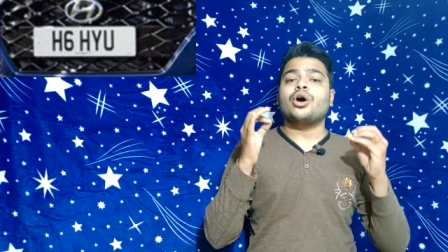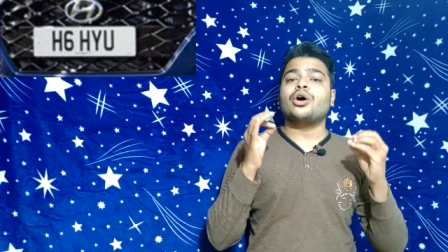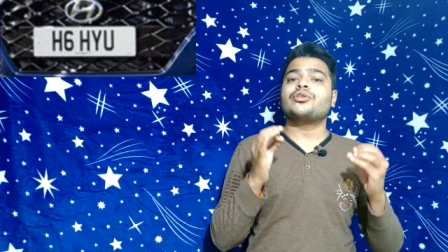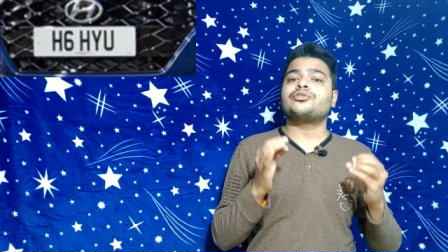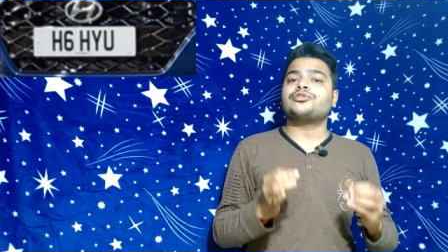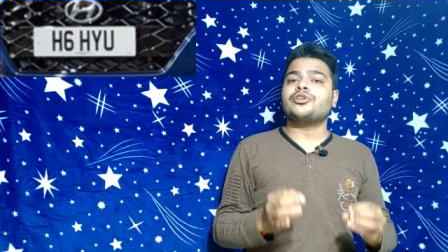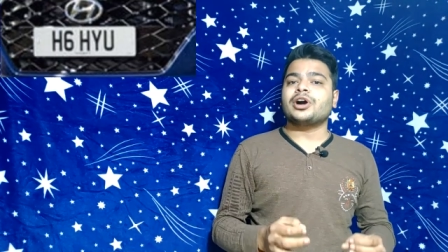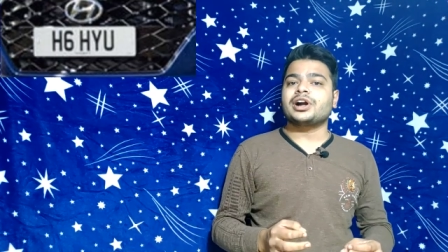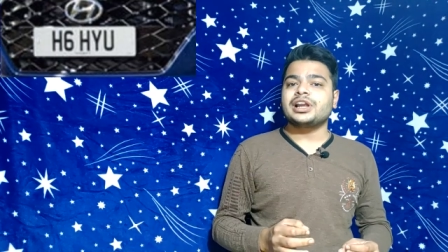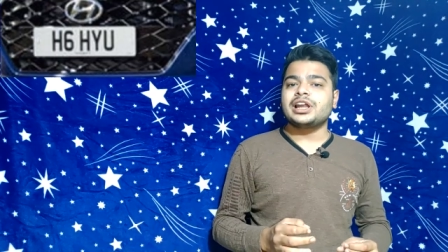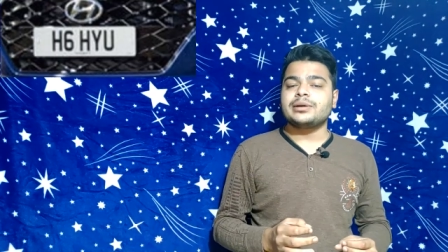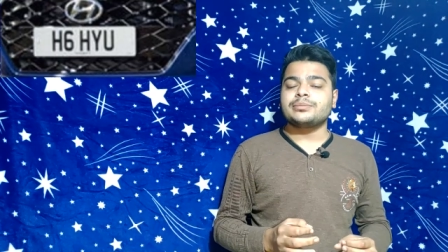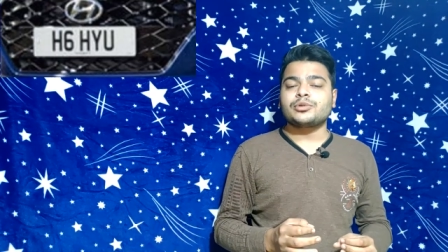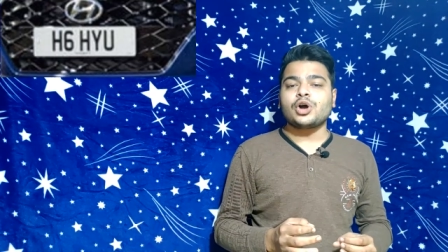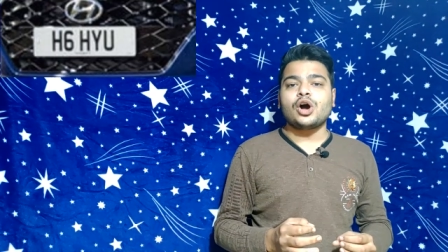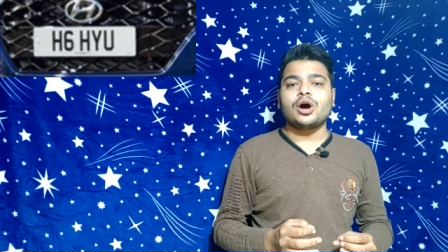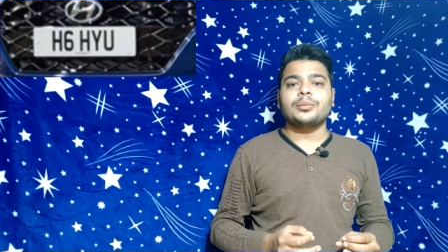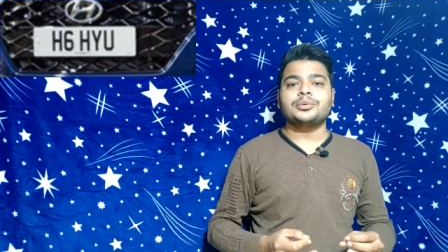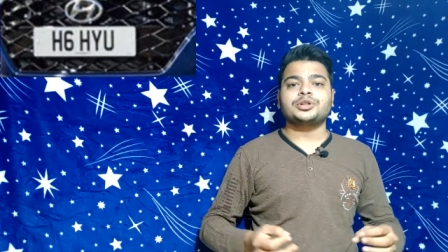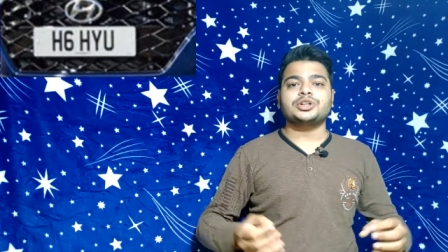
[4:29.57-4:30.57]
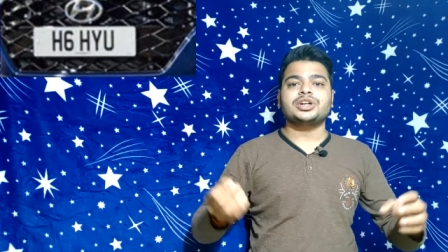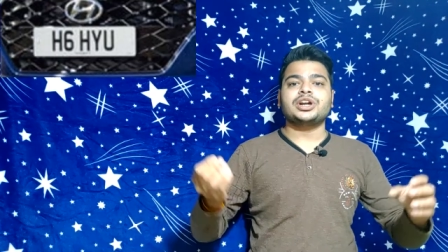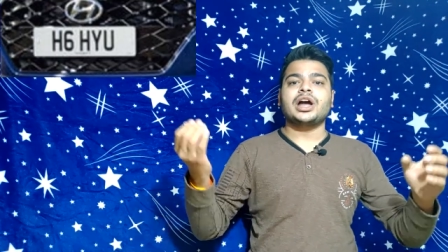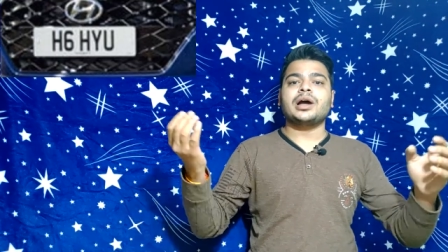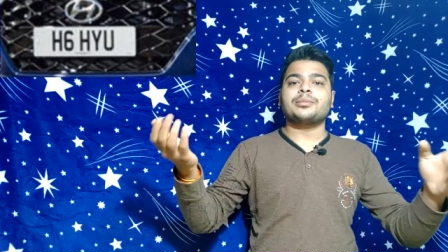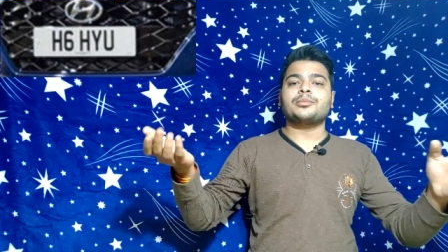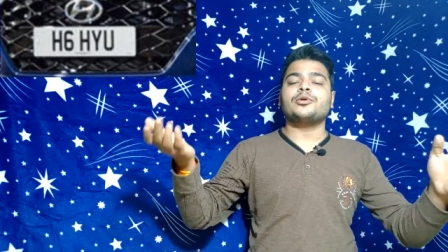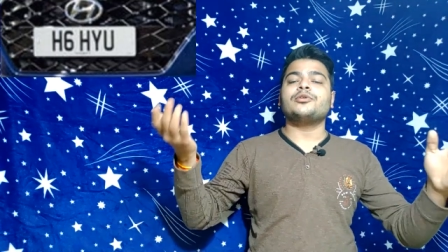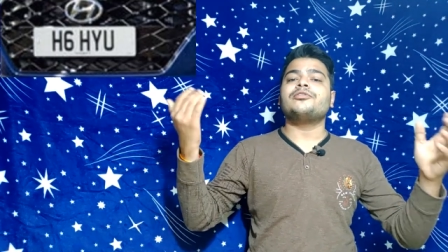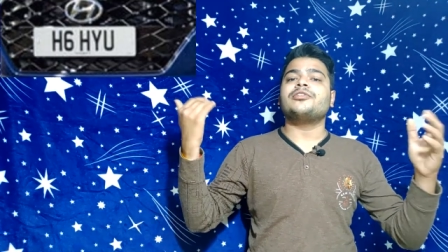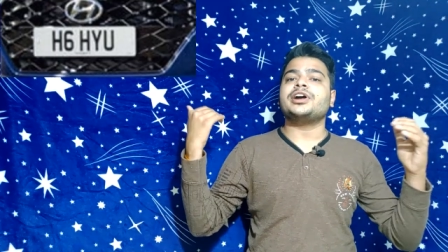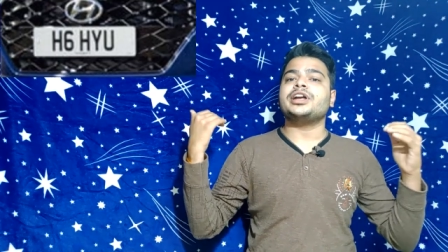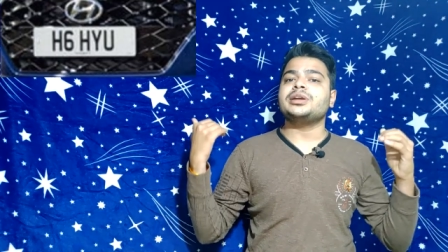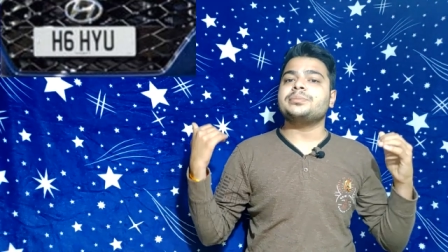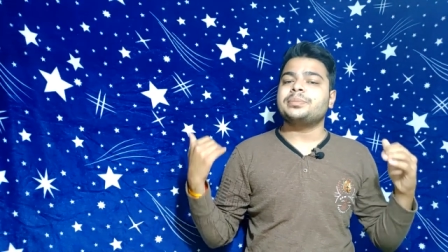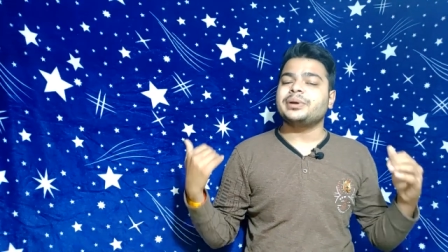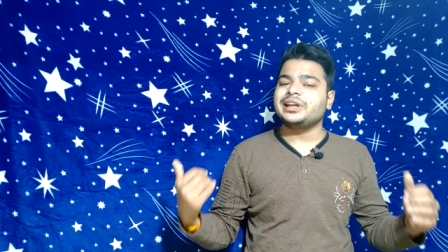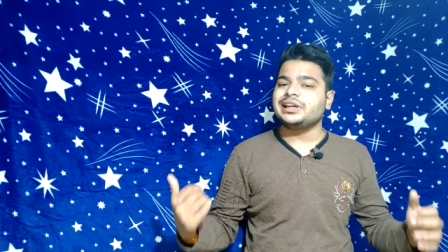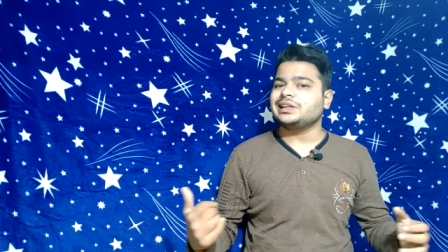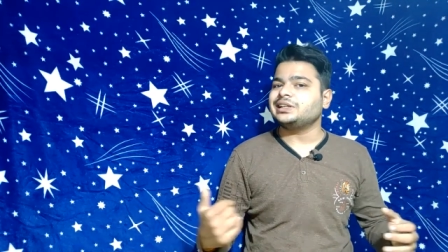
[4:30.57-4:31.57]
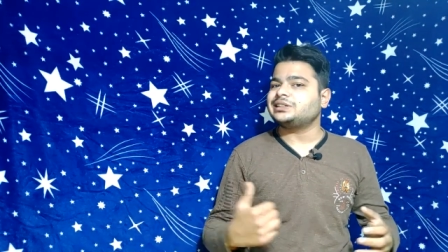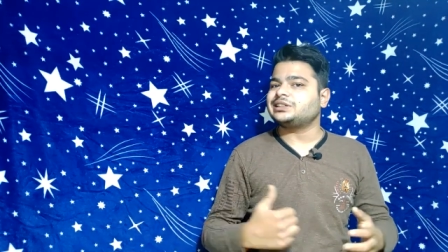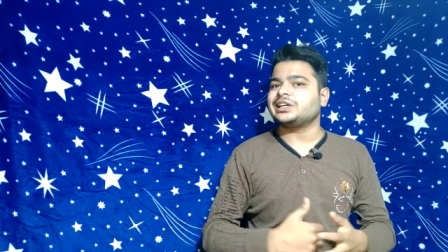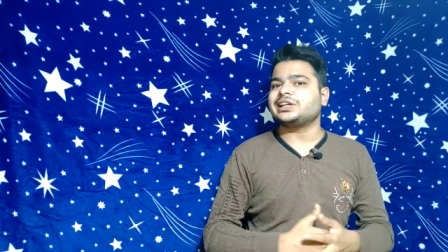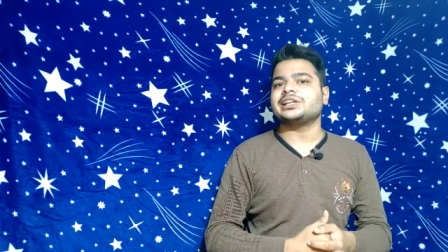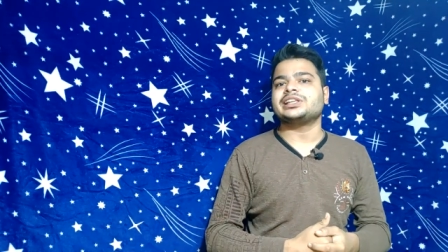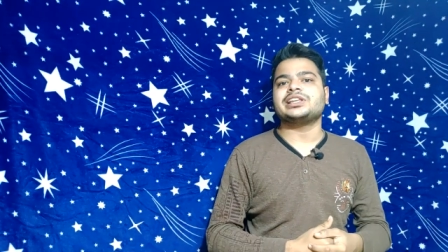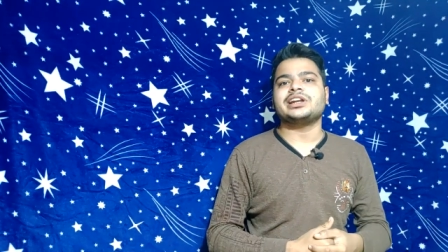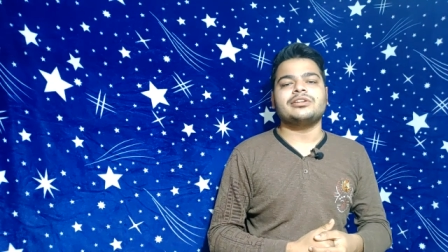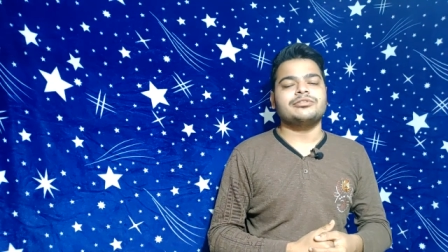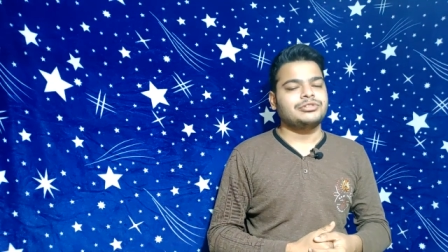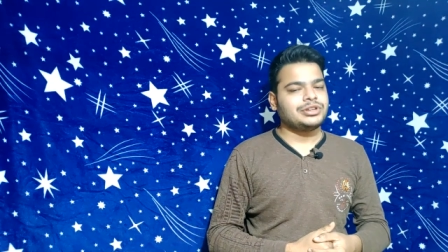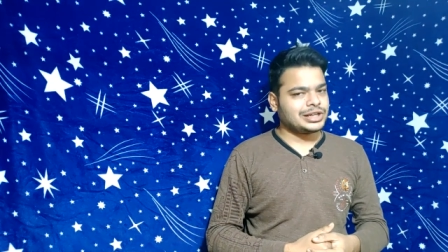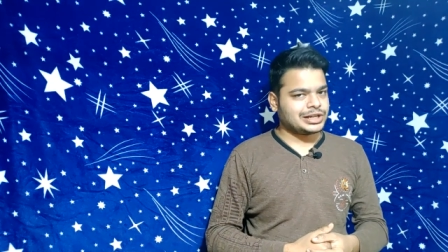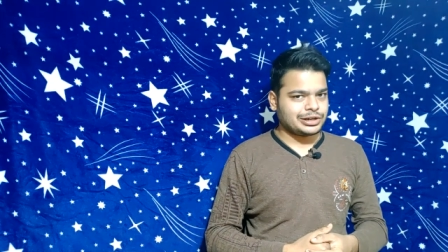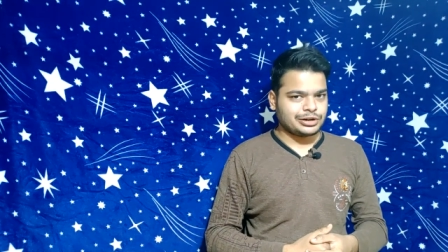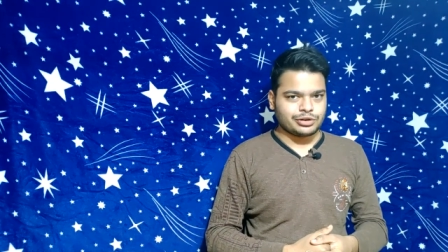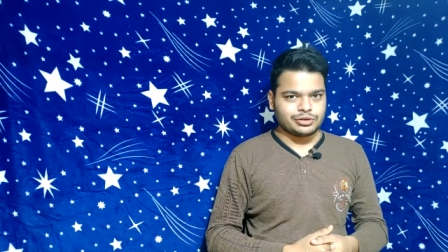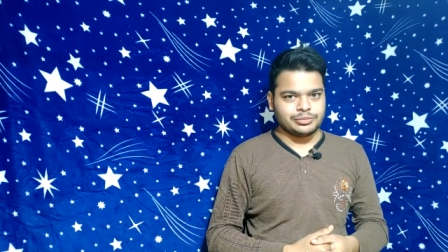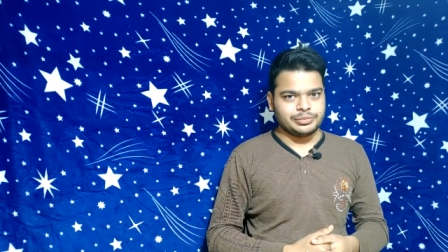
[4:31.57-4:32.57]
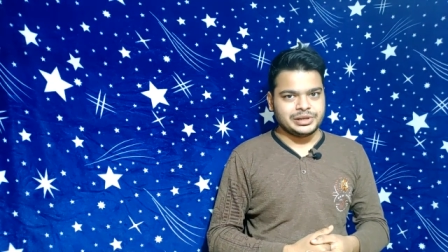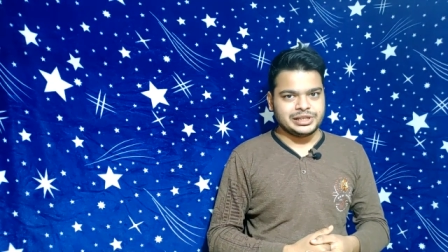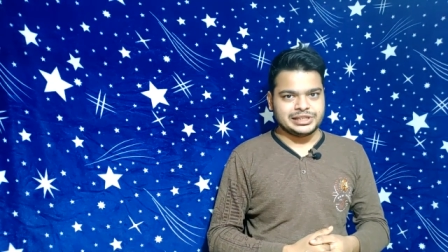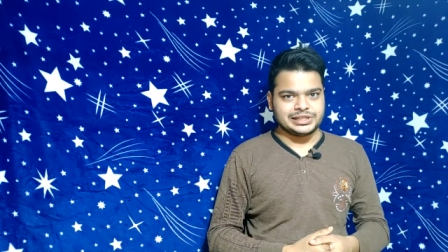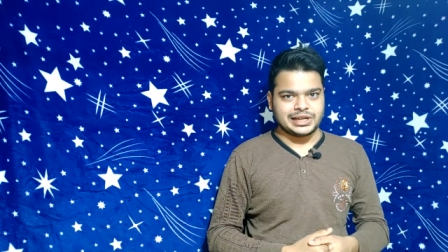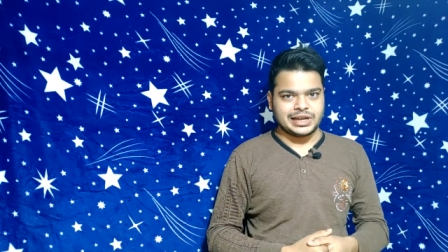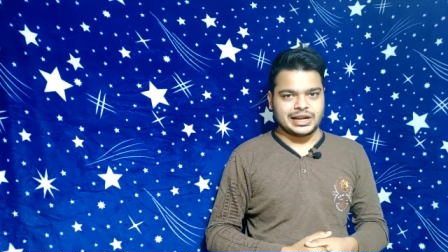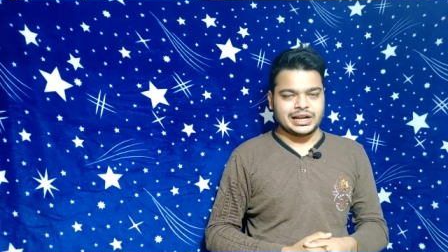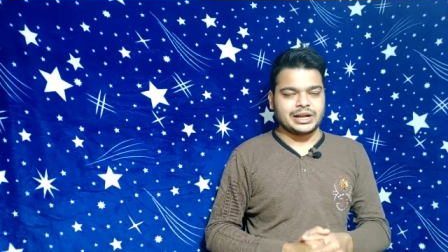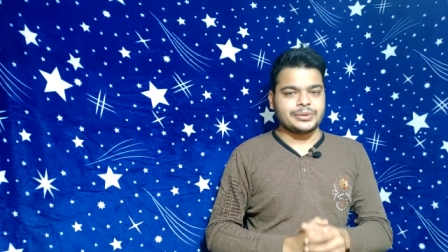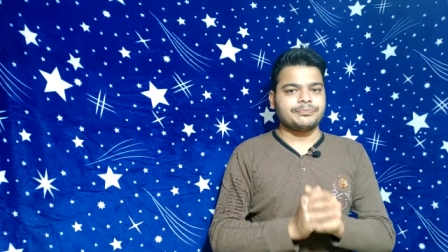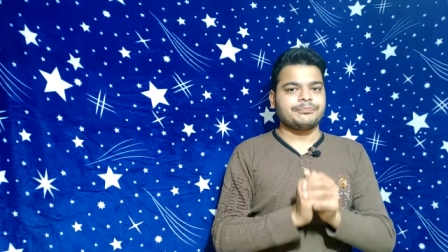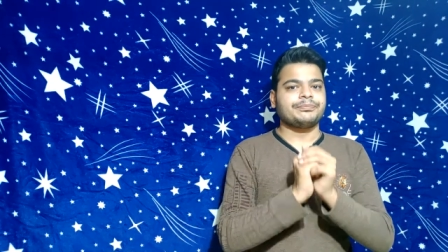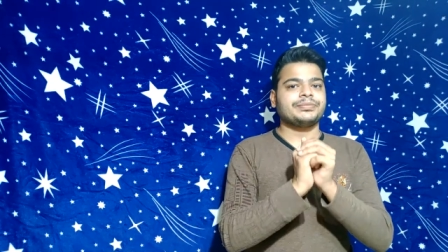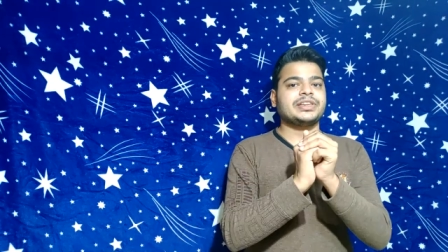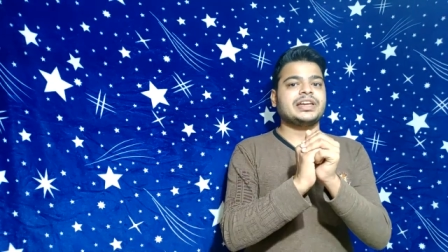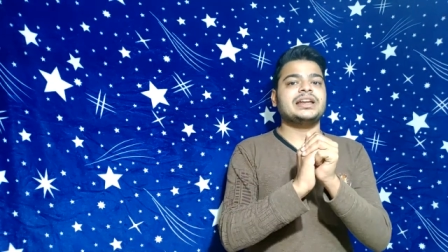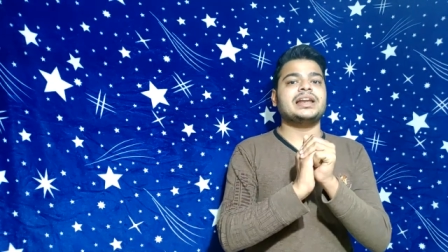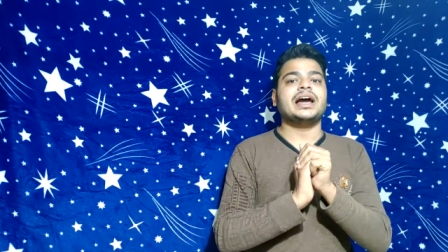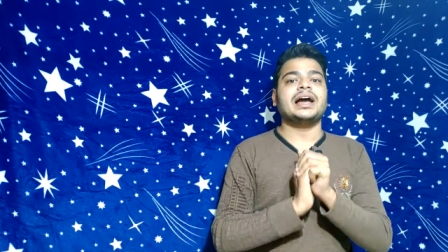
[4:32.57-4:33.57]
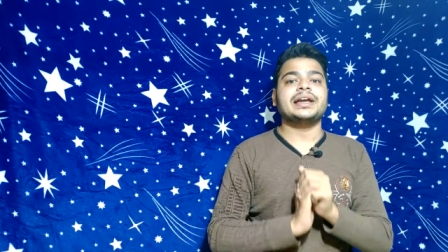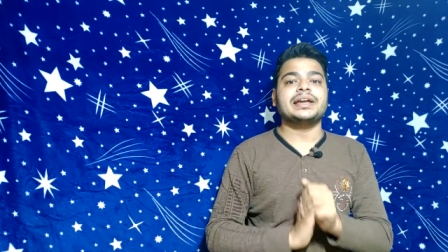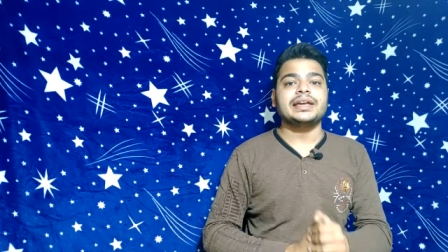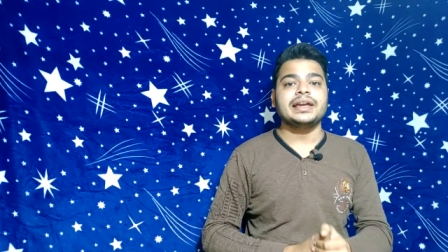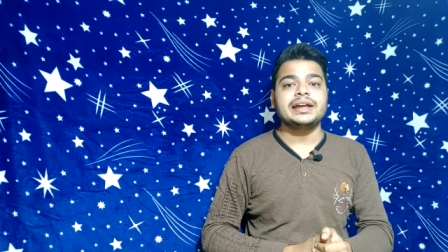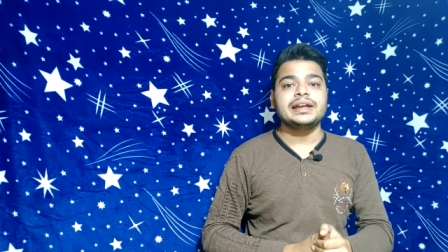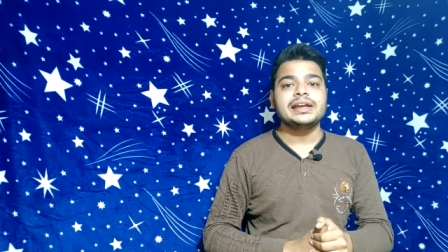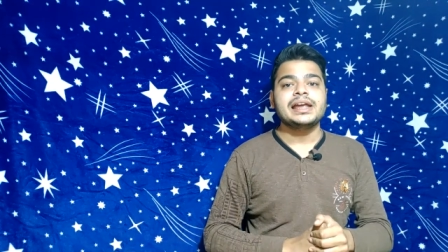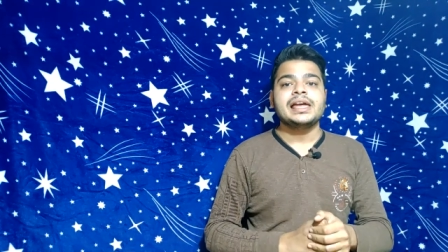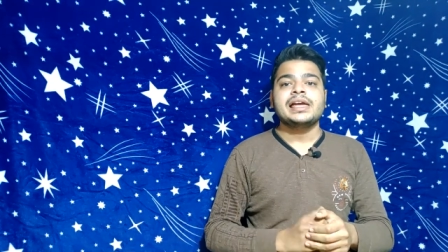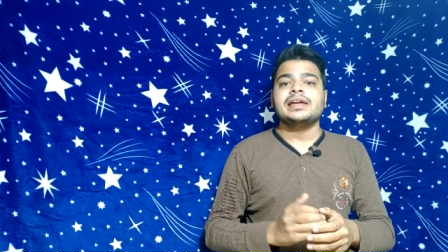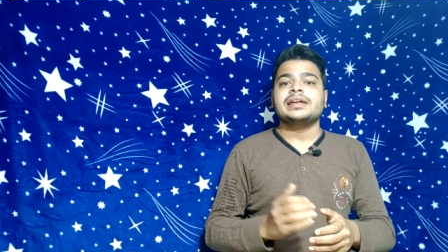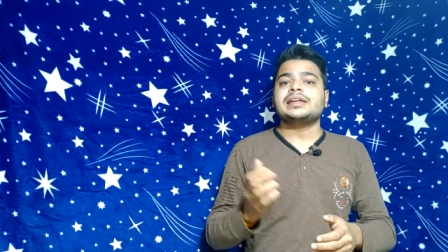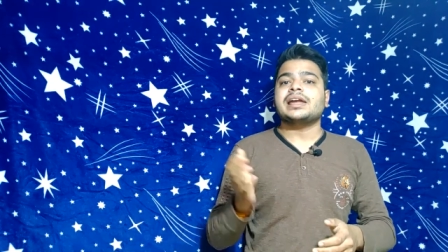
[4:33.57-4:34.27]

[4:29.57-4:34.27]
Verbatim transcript: और फॉगलैम का ऑप्शन आपको वहीं पर नीचे की तरफ देखने को मिल जाएगा एंड अगेन